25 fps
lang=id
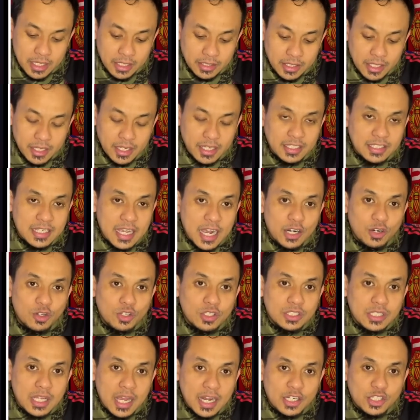Jadi
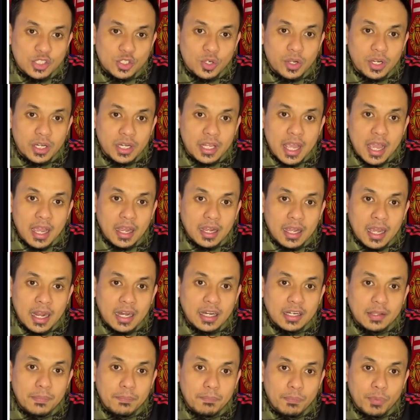Jadon Sancho ini
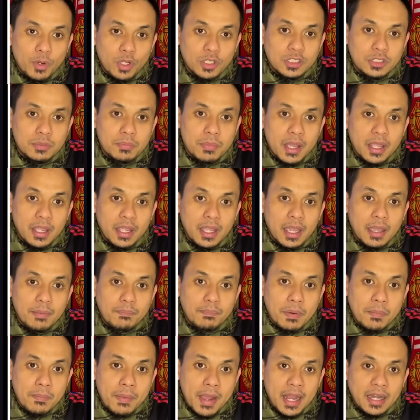akan diplot sebagai
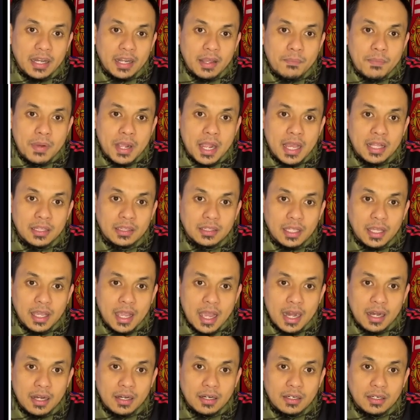pemain yang
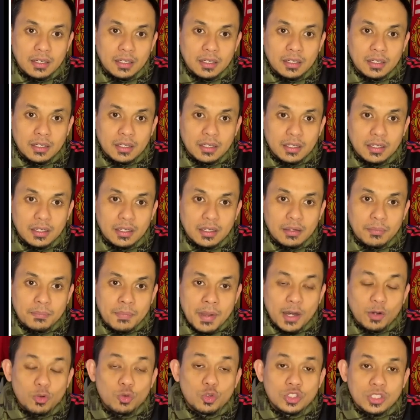menggantikan uh,
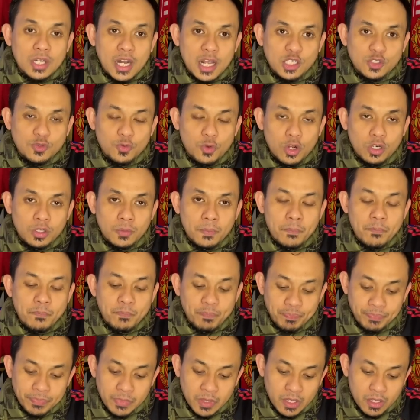Marcus Rashford.
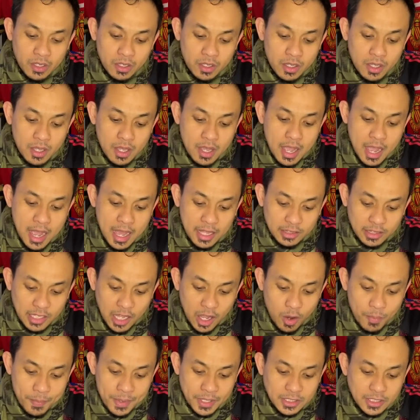
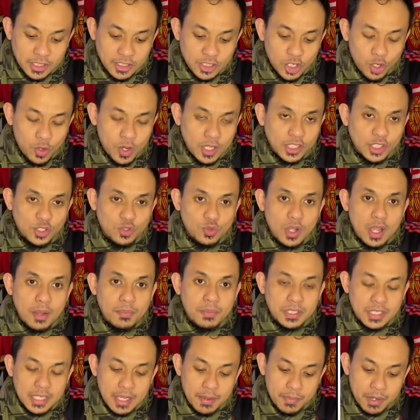Atau Manchester United juga
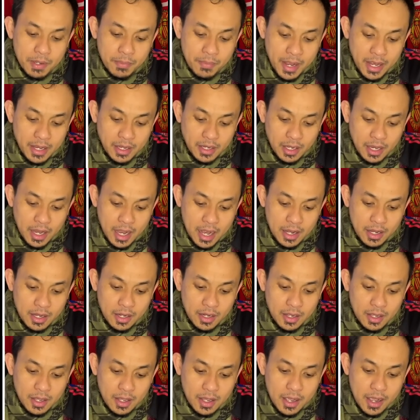bisa bermain dengan
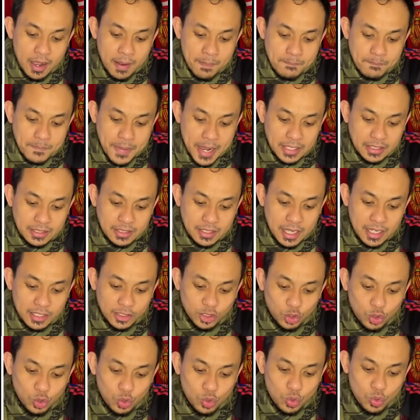
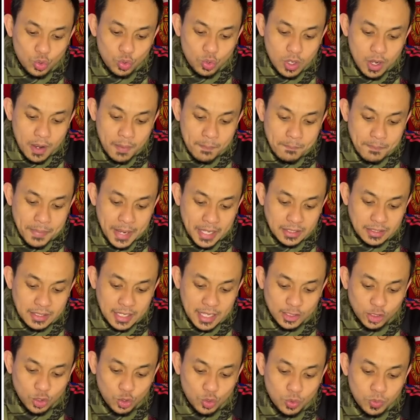
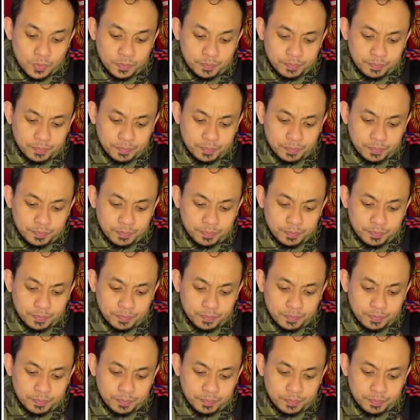4-1-4-1.